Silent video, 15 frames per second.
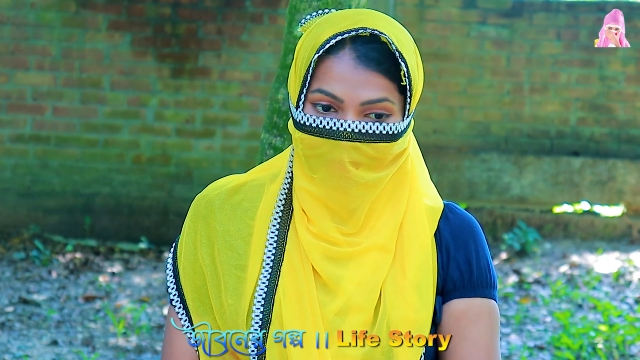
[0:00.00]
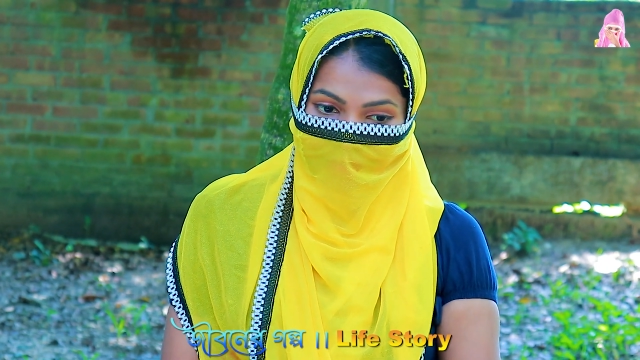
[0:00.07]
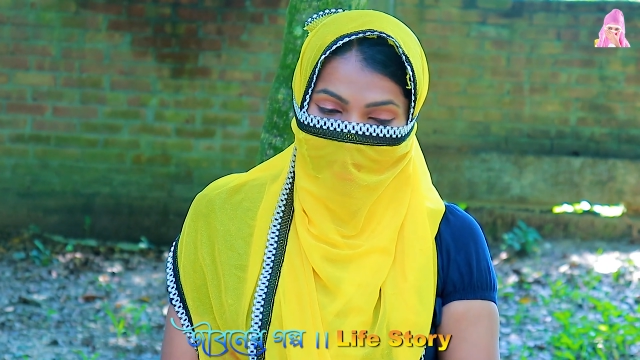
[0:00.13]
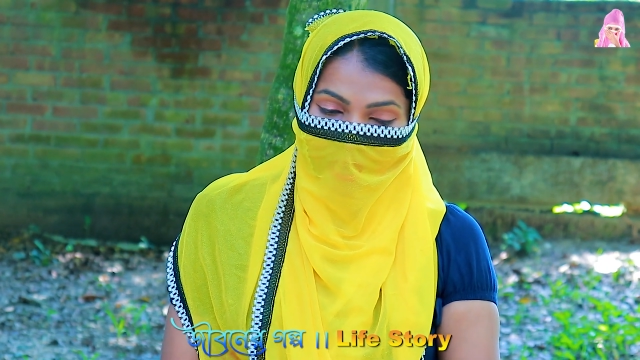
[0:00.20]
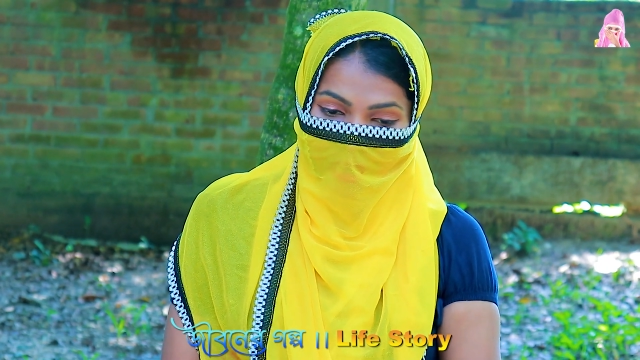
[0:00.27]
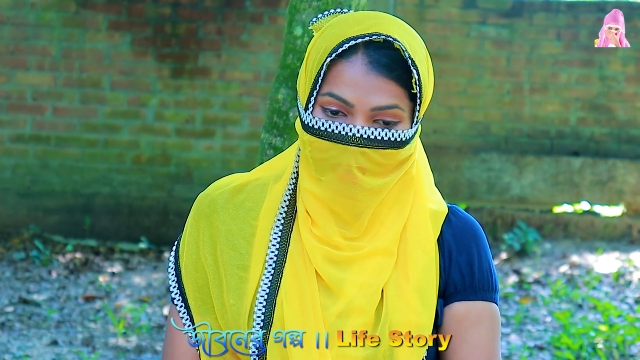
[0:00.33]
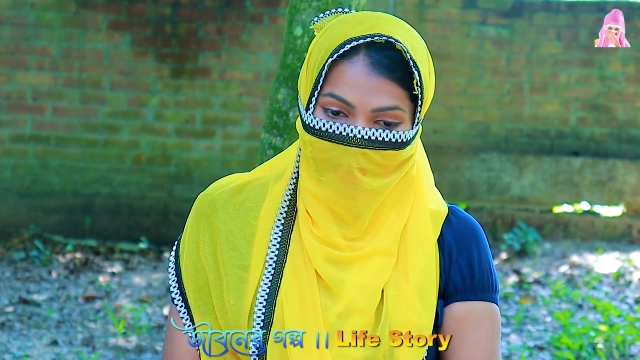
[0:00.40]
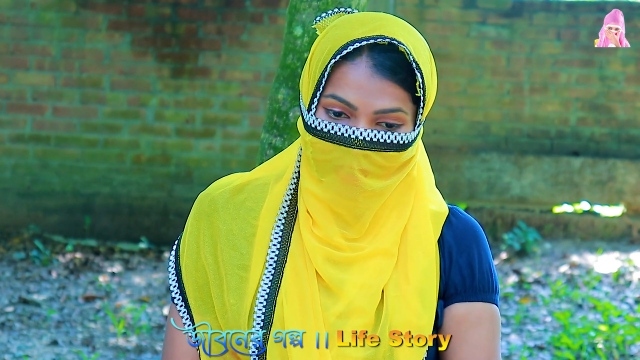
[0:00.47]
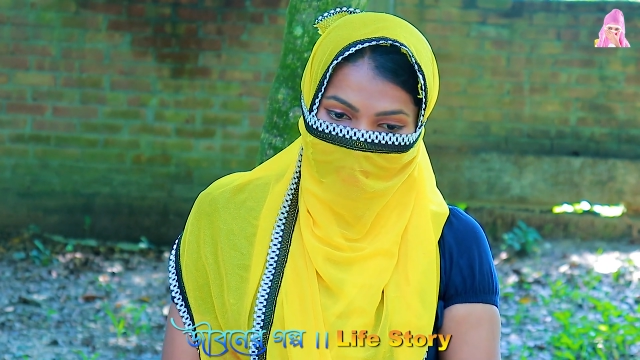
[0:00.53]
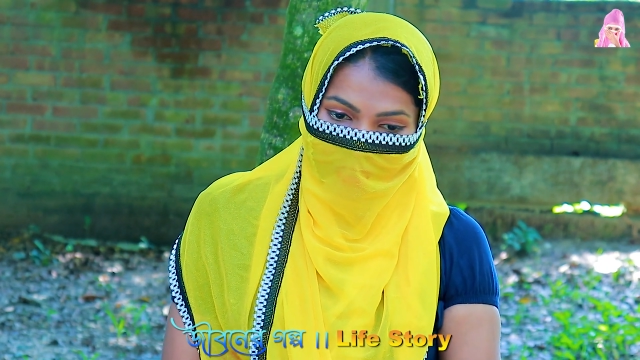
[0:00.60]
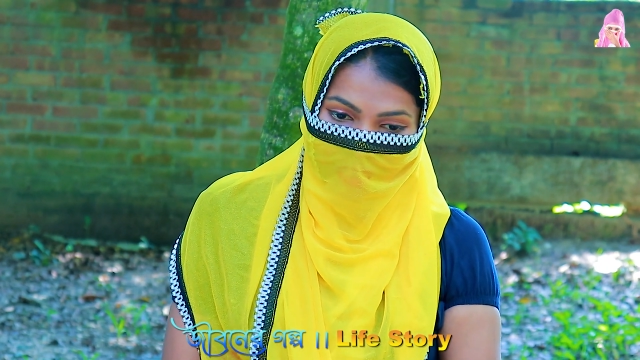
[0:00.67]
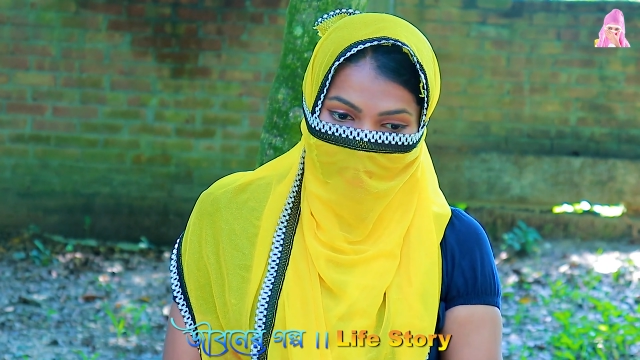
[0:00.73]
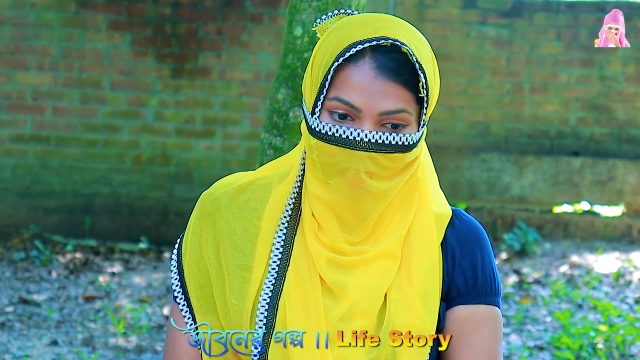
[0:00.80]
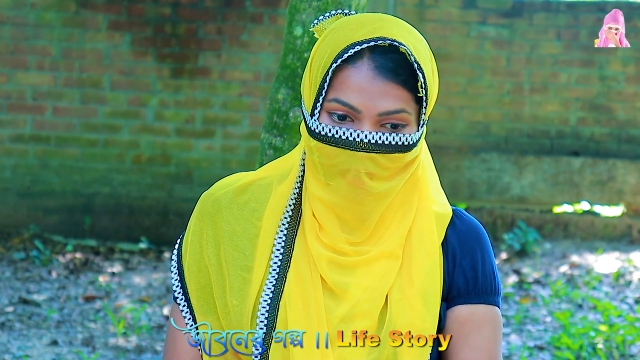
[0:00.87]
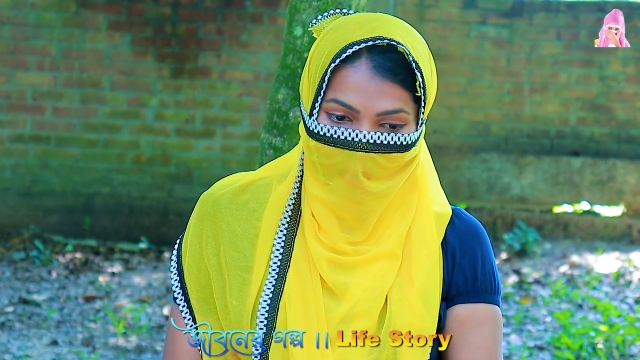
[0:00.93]
বারোটার
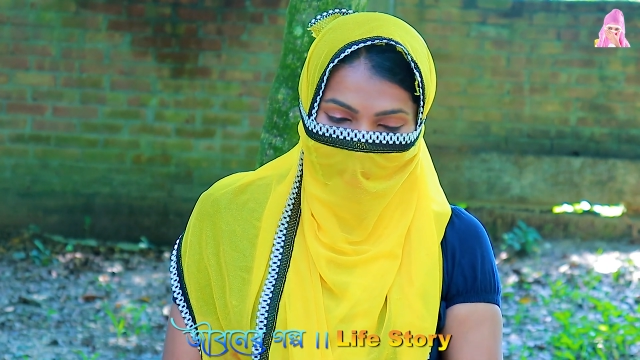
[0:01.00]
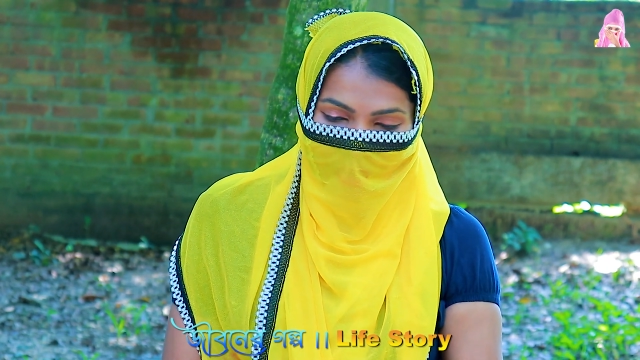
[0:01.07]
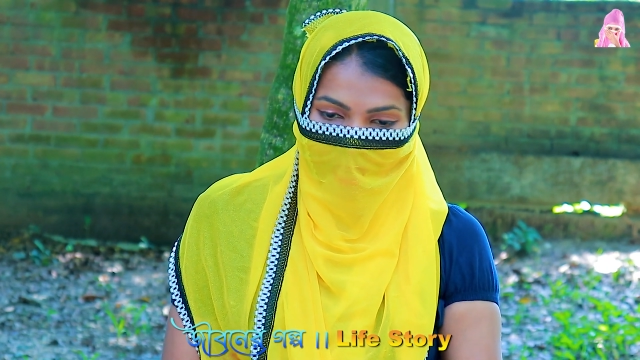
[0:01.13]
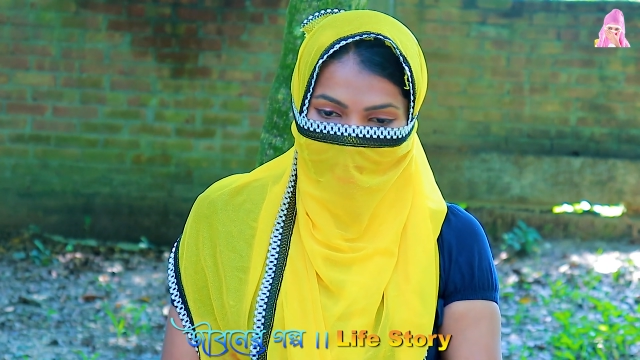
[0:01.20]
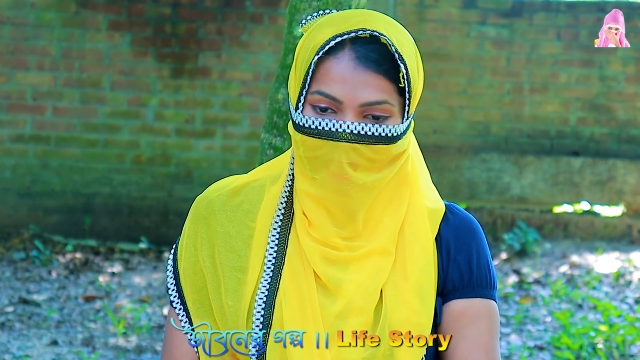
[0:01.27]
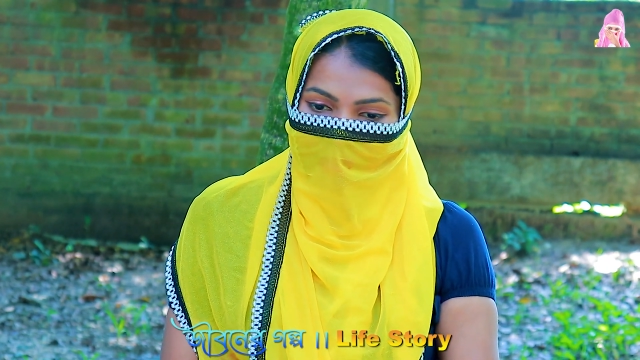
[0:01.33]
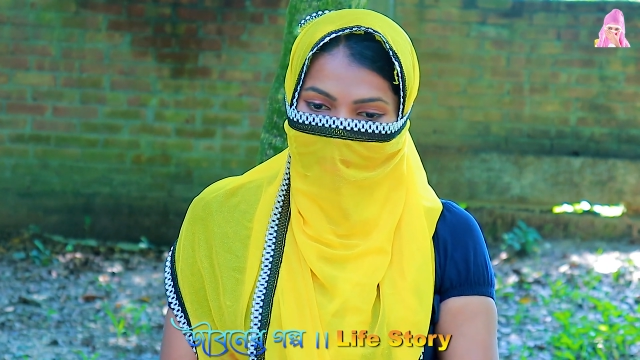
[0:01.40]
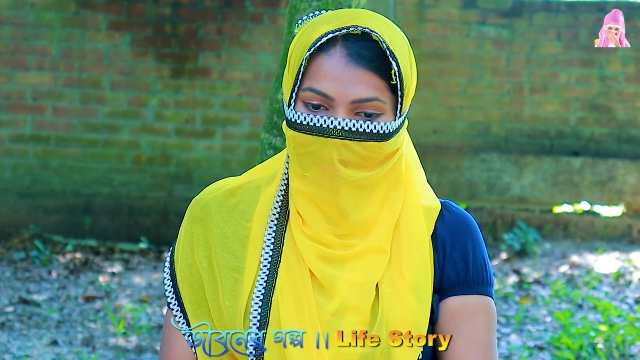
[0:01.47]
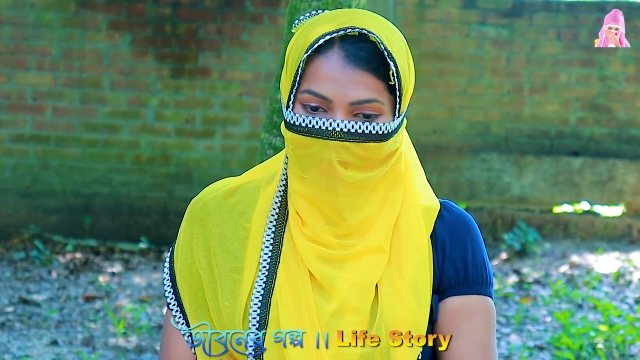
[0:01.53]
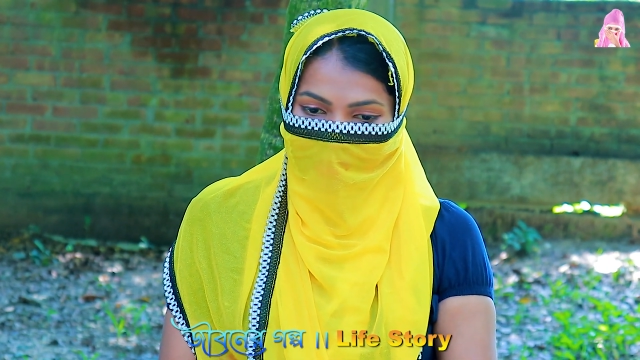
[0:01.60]
দিকেও আমাকে আবার